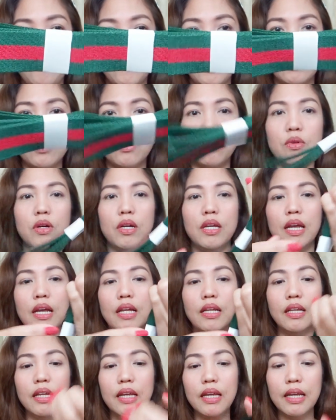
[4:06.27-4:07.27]
So, ayan.
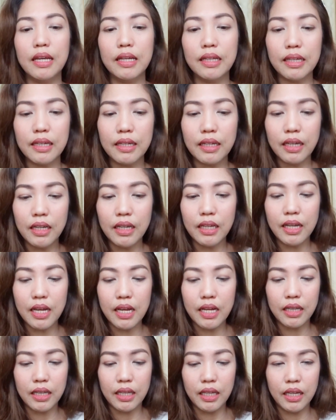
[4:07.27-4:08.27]
Tanggalin
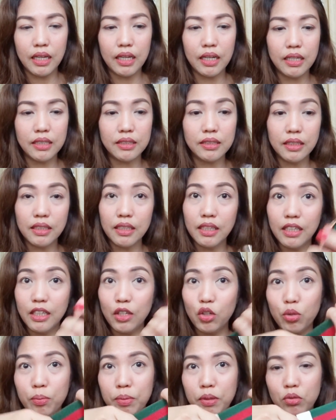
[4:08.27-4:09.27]
natin. As in,
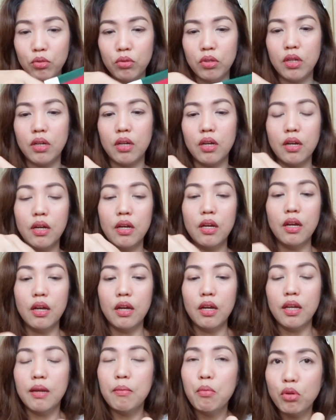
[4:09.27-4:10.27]
hindi ko pa to na...
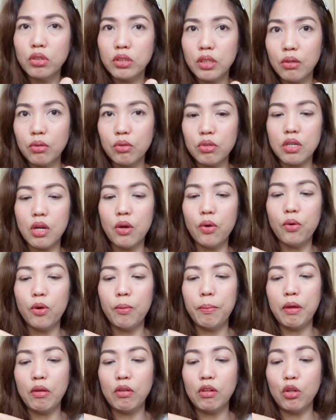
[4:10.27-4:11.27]
Nabuksan ko siya, oo,
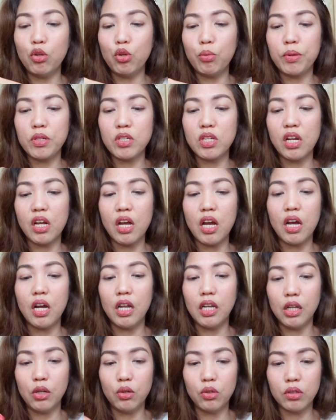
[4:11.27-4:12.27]
pero hindi ko pa siya
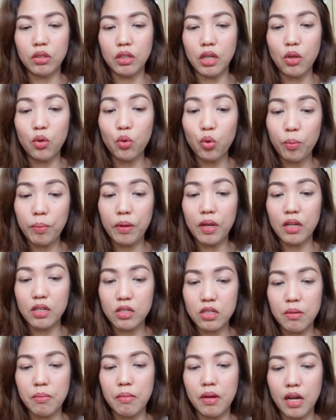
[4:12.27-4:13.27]
nakakalikot. Ngayon ko pa lang
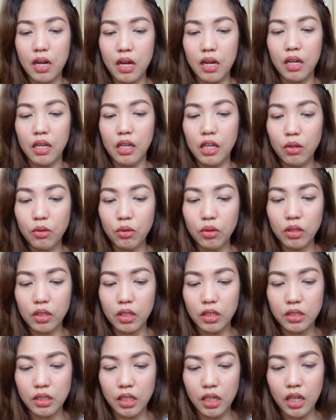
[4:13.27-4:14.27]
siya makakalikot
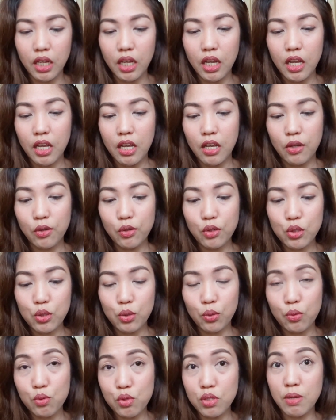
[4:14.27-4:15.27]
kasi gusto
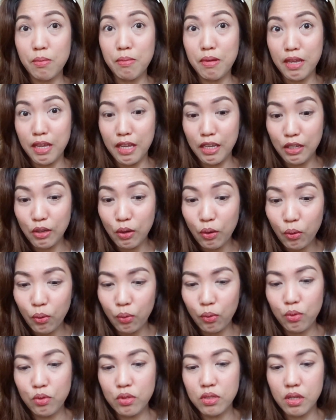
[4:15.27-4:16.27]
kong sabayan niyo
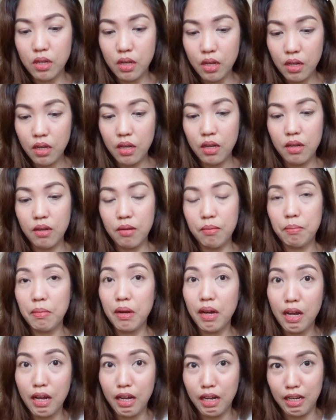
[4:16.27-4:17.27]
ko sa
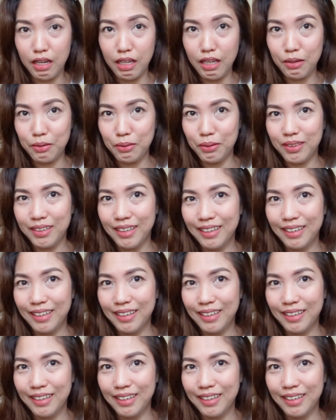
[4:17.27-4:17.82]
pangangalikot.